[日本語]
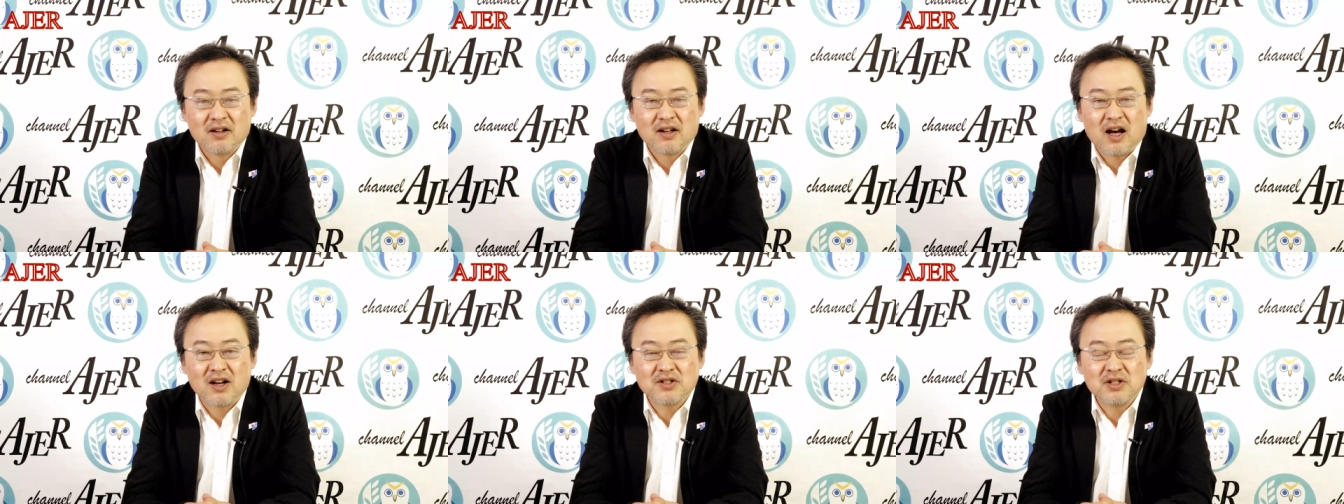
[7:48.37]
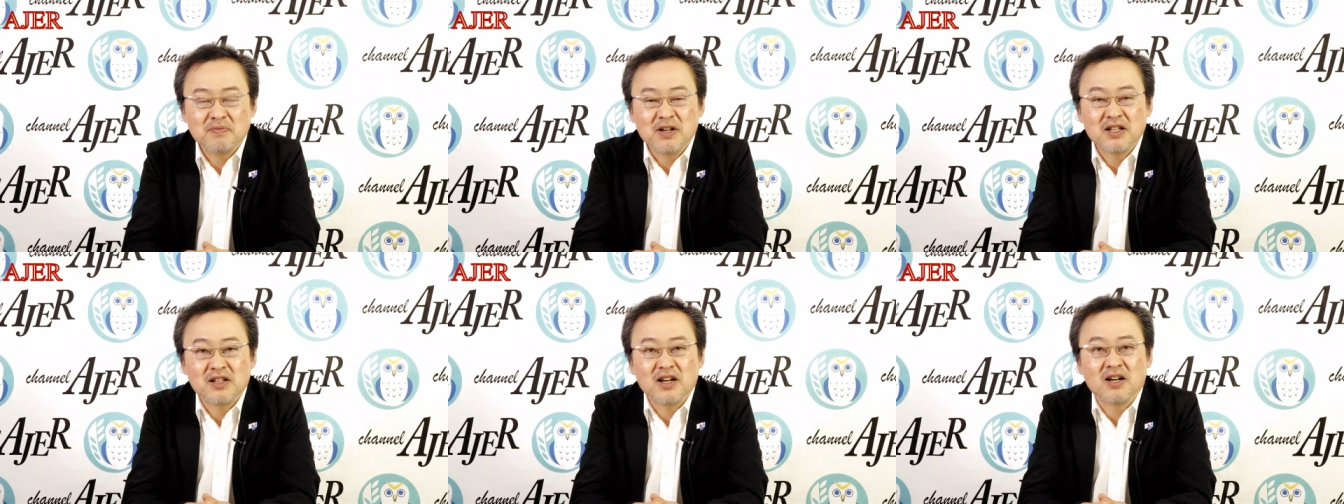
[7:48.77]
初
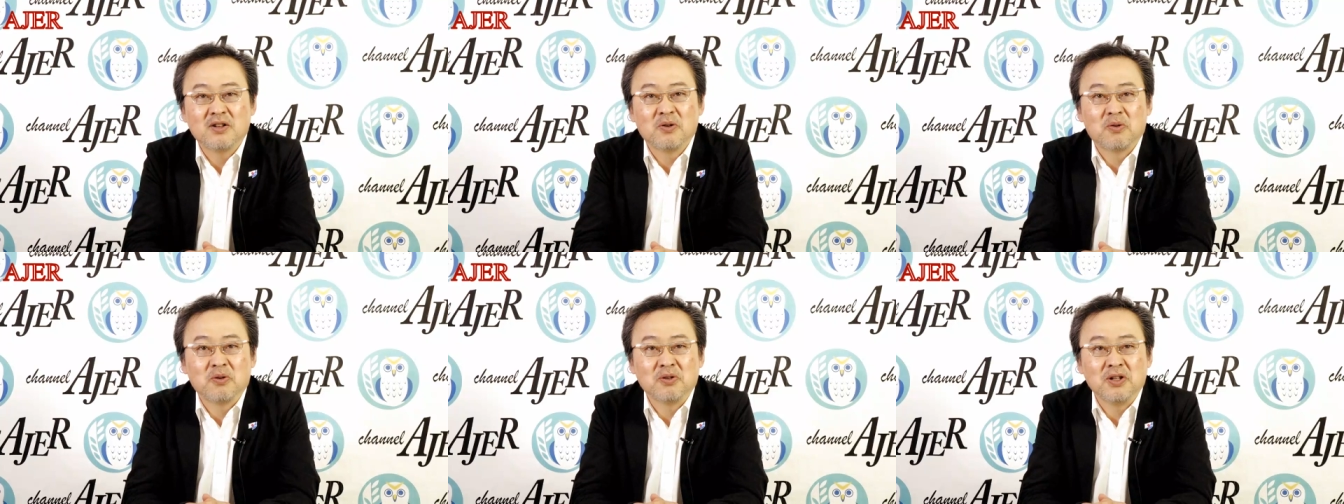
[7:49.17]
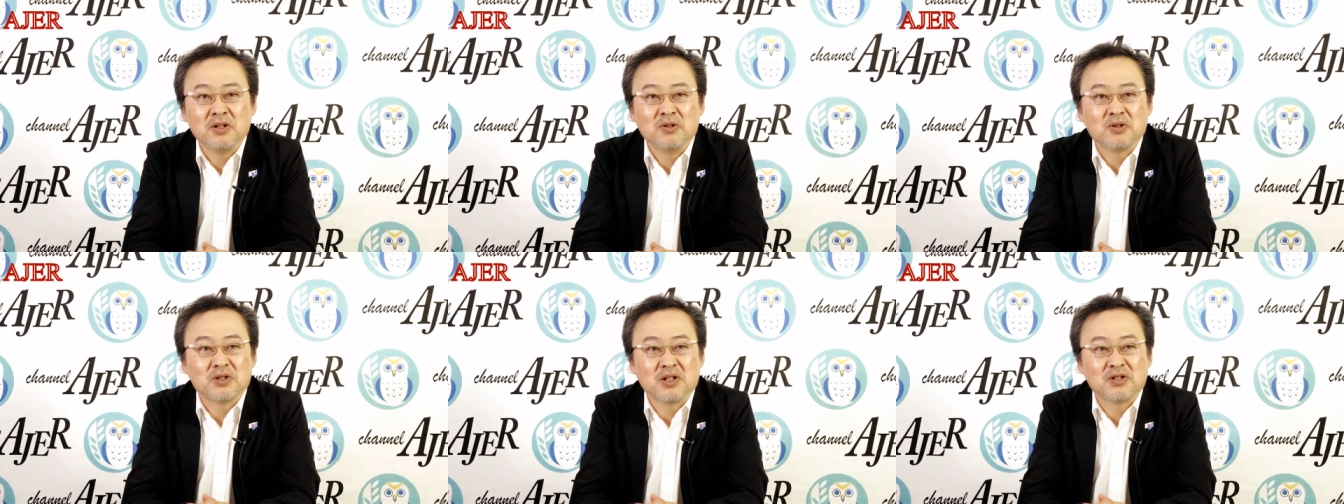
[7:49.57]
めてあの5人
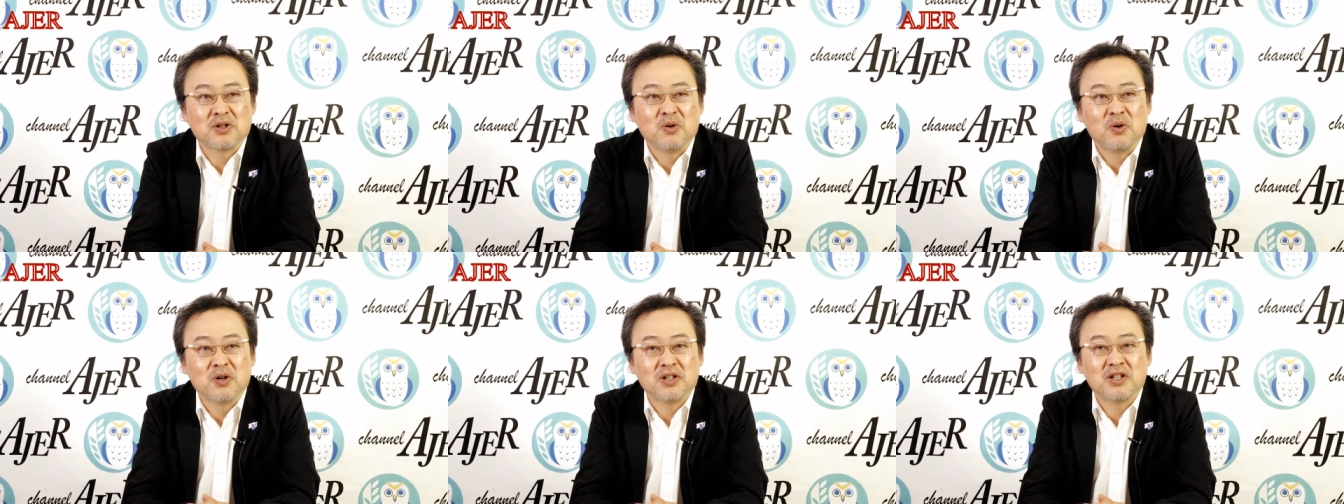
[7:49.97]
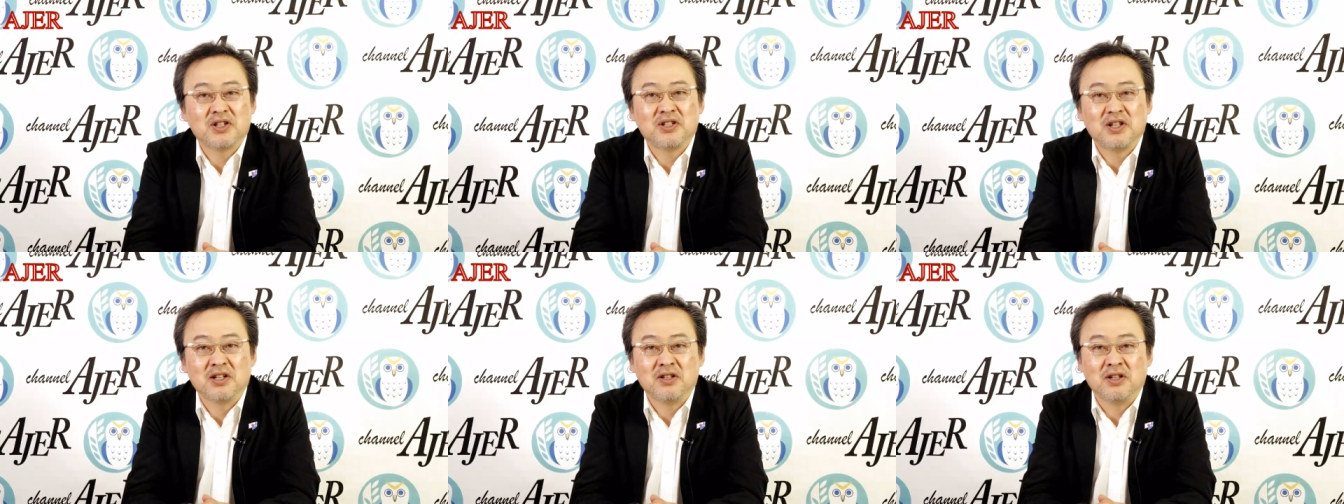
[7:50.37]
の人たちが降りて
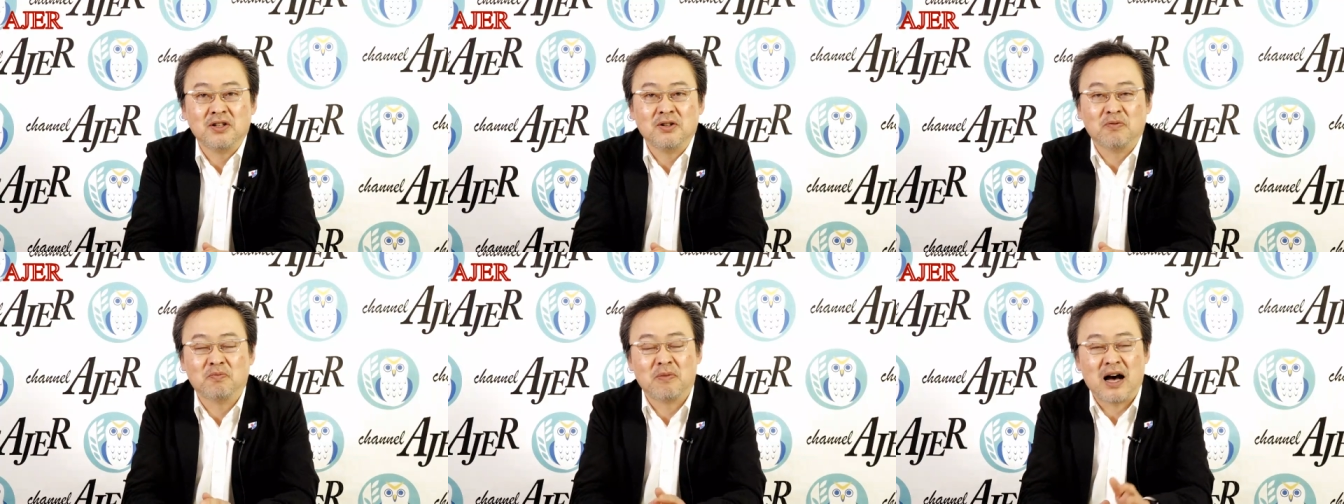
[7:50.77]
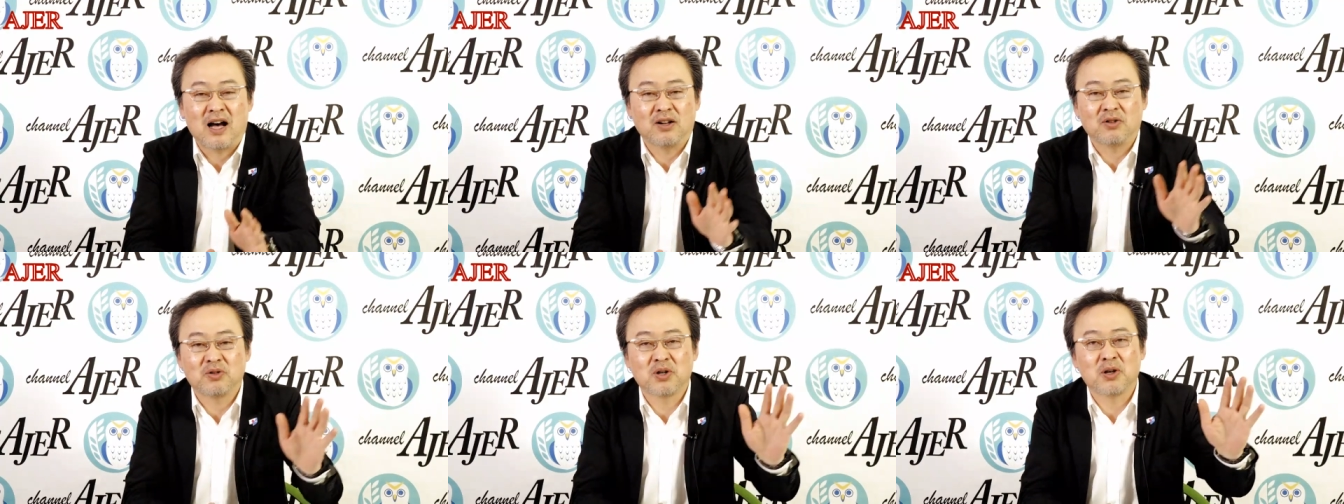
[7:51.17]
きてまあ
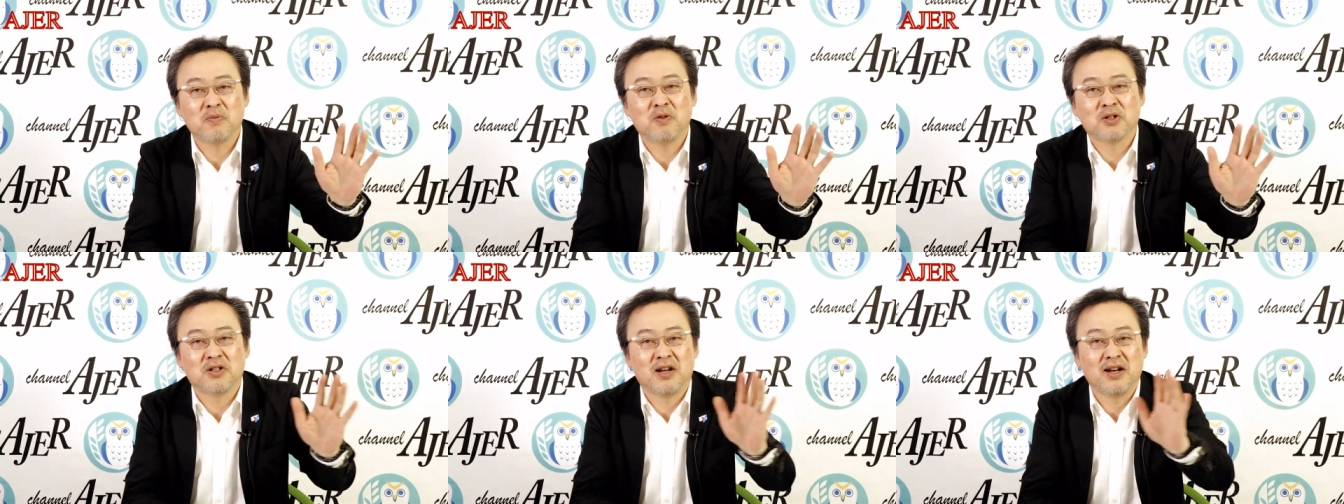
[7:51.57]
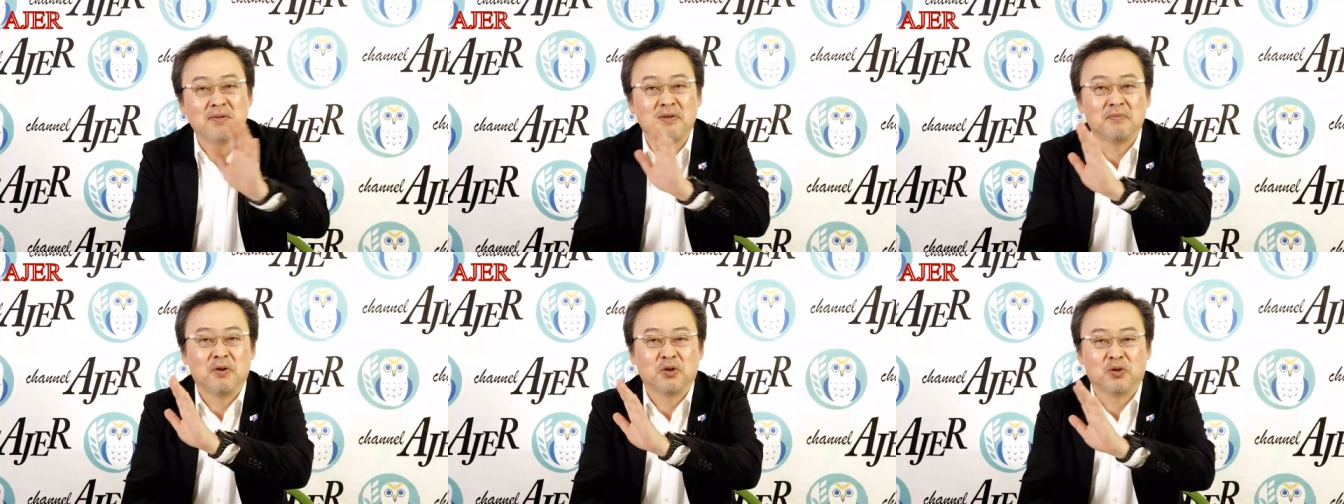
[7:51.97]
あの時も
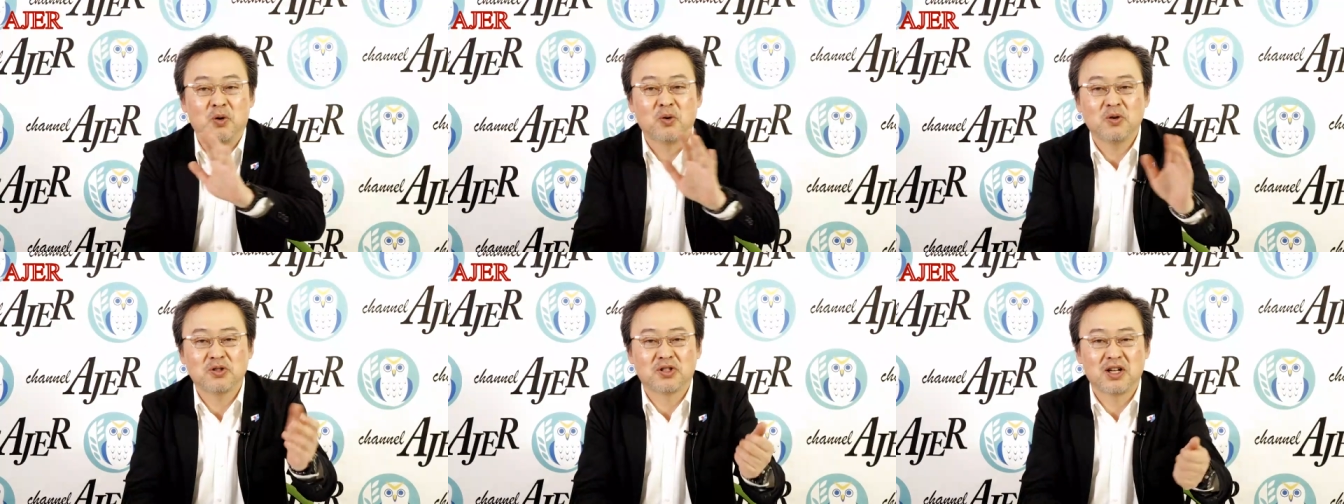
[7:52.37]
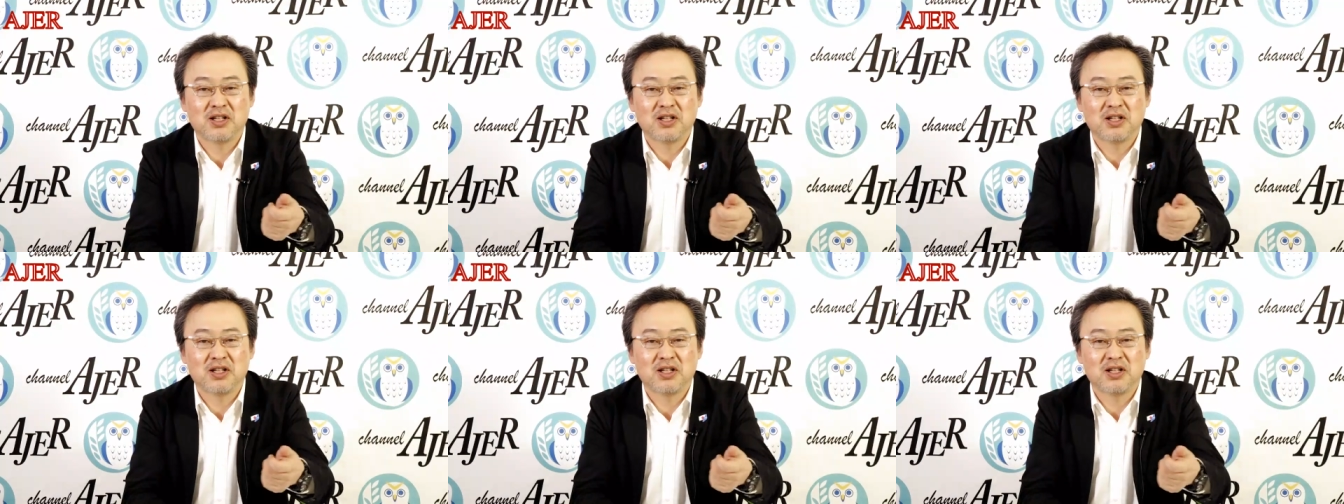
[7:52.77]
テレビもどこつ